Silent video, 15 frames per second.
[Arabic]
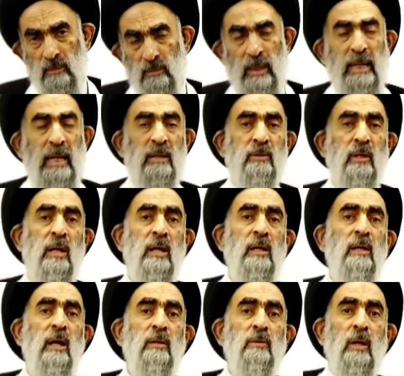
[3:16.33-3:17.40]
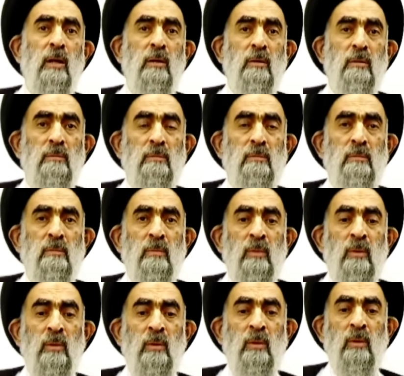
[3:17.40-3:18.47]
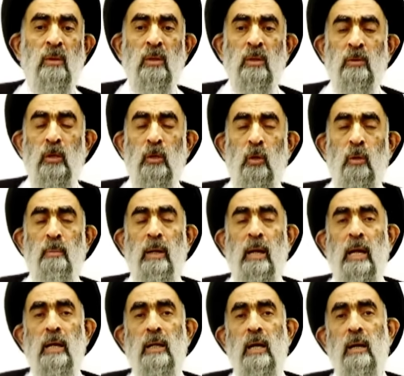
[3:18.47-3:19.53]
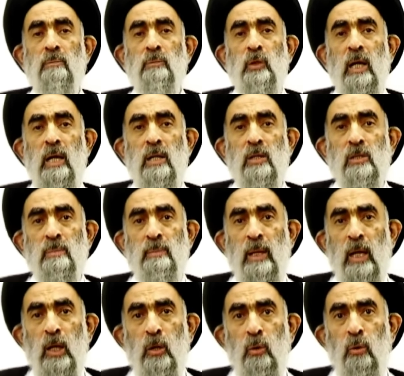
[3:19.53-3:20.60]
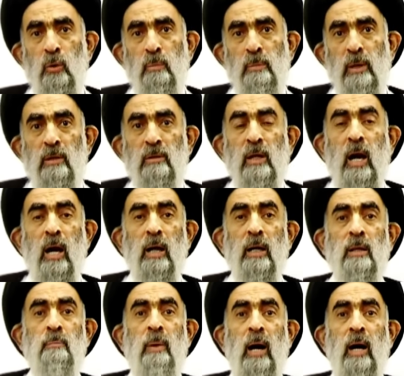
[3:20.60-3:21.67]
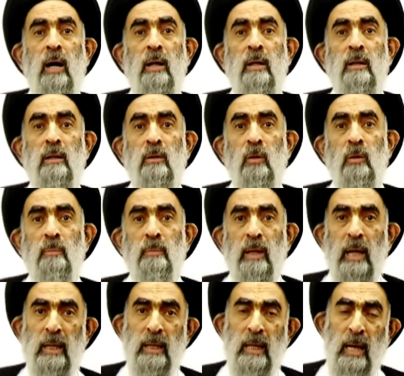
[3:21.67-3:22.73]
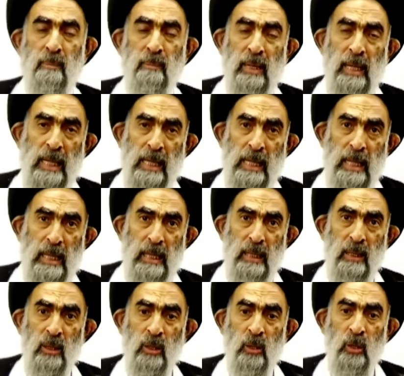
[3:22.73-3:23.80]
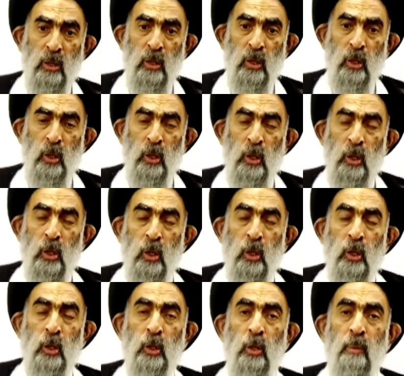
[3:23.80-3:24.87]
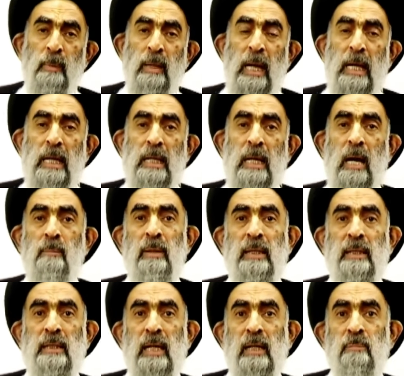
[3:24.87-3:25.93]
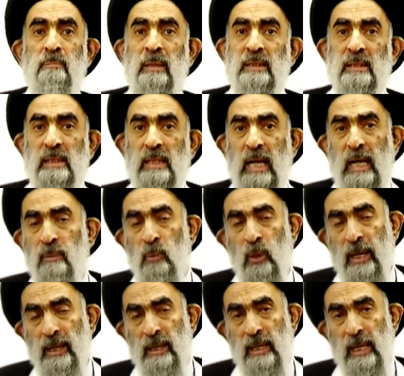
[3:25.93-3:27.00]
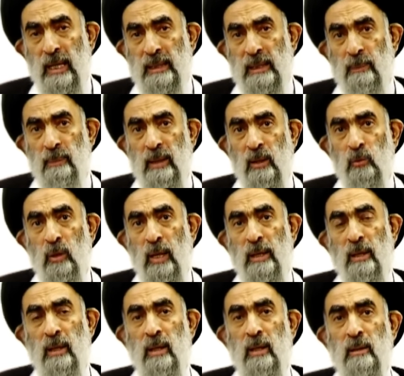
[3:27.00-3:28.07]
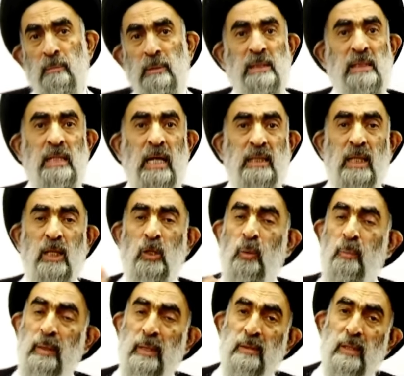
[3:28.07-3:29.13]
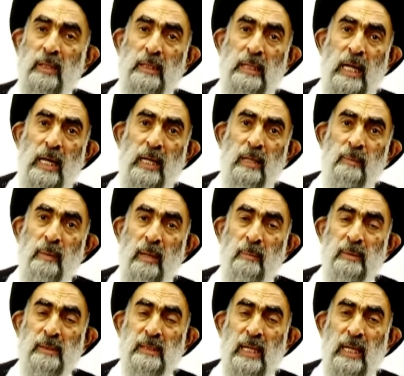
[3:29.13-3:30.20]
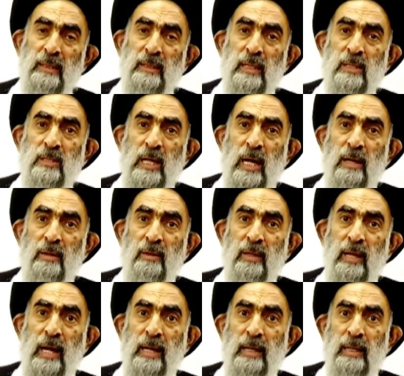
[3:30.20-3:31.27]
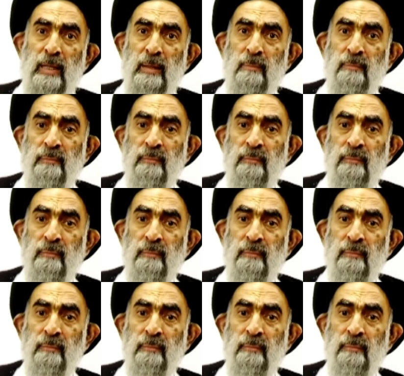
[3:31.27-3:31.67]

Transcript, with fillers: ما يعتريك يعتريهم يوم من الايام جالس من النوم مرتاح البال يوم من الايام قلق يوم من الايام عندك مصلحه معينه تبحث عنها مصلحتك يمكن تتناقض مع مصلحه انسان ثاني